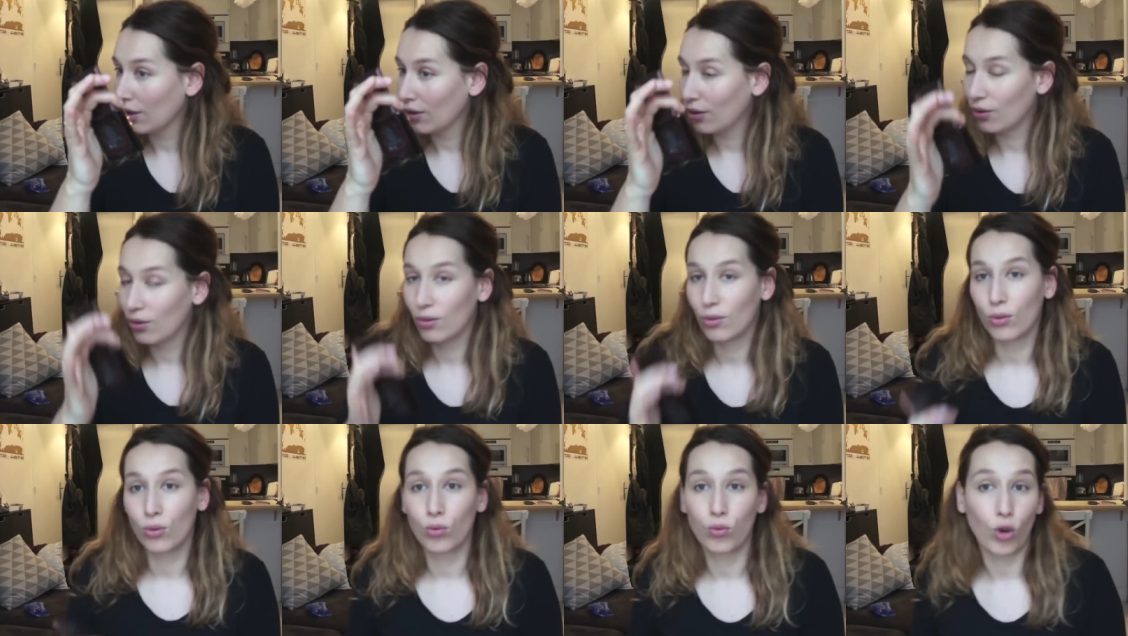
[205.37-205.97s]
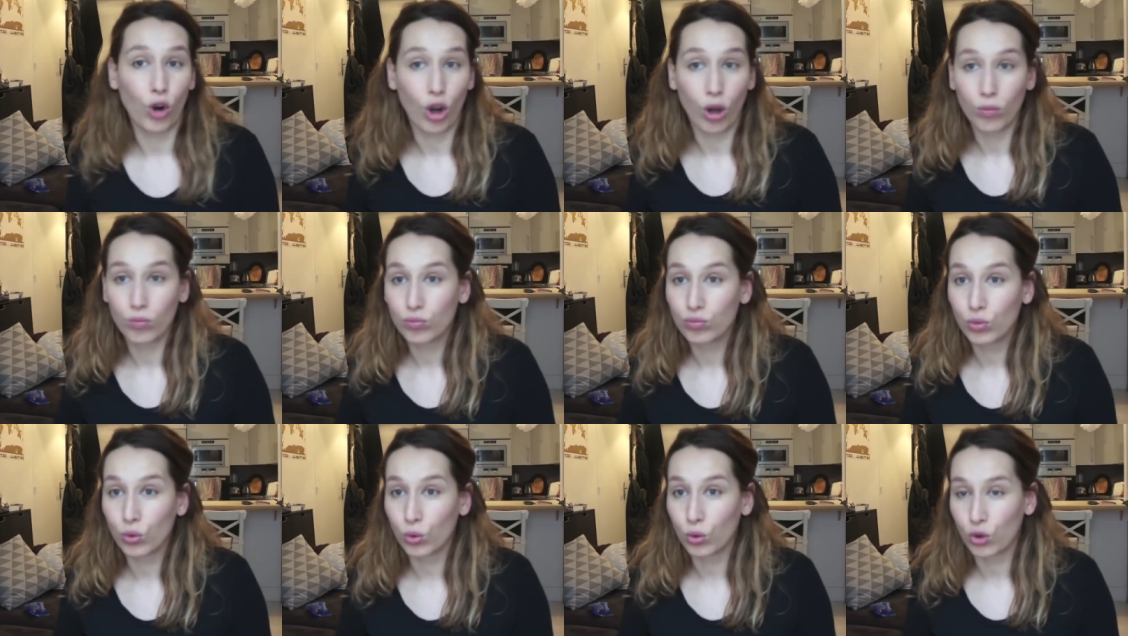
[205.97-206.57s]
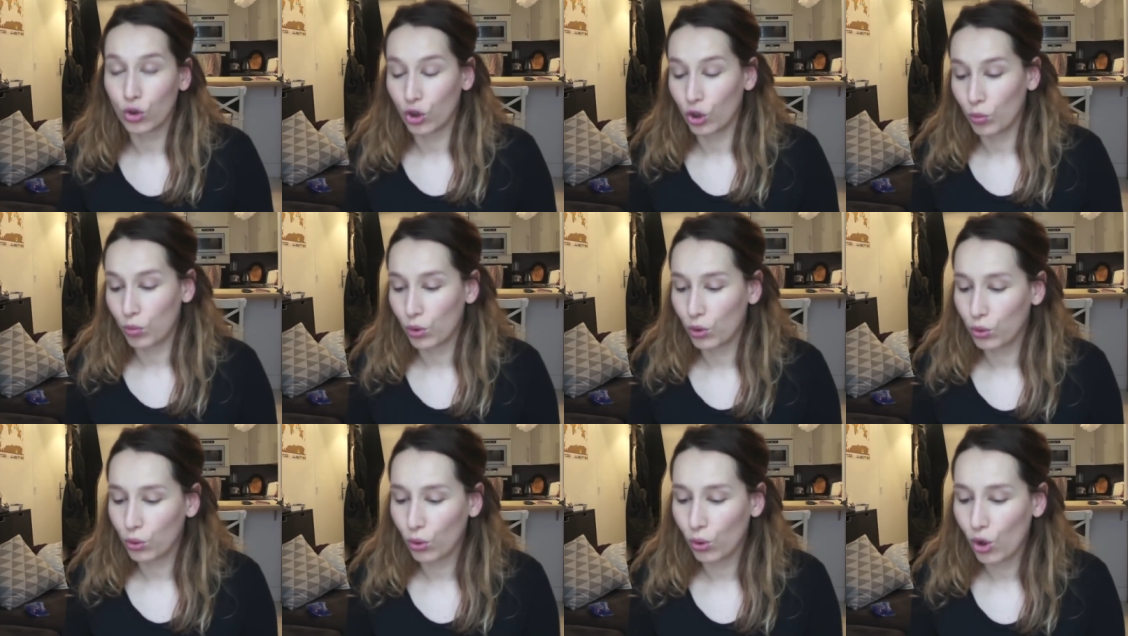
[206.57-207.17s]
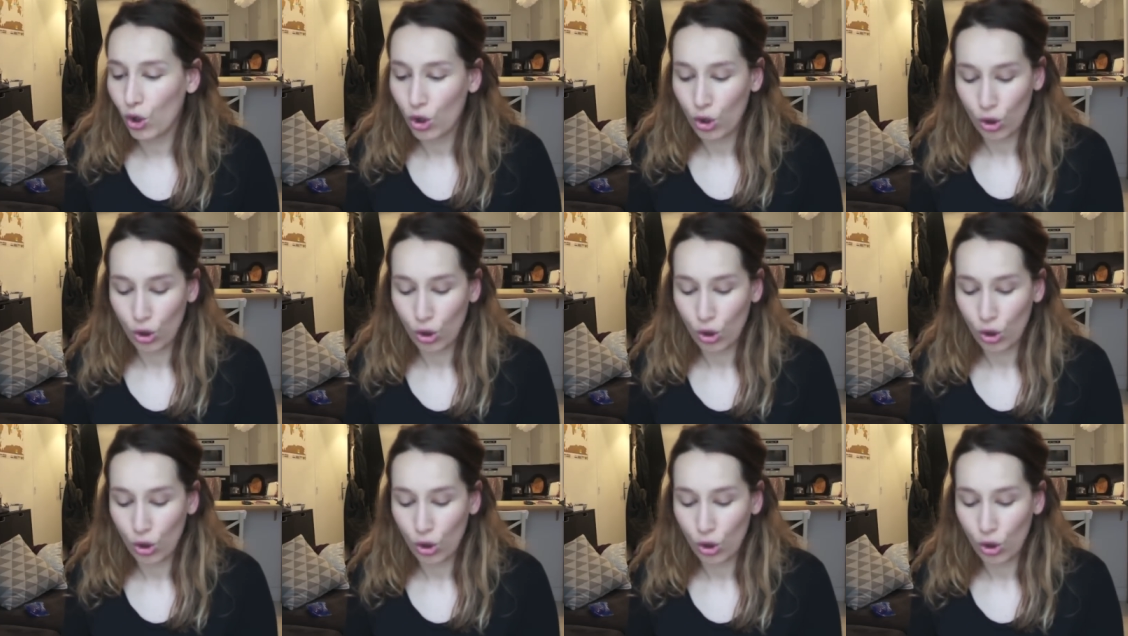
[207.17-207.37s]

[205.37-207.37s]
voilà, donc c'est plutôt,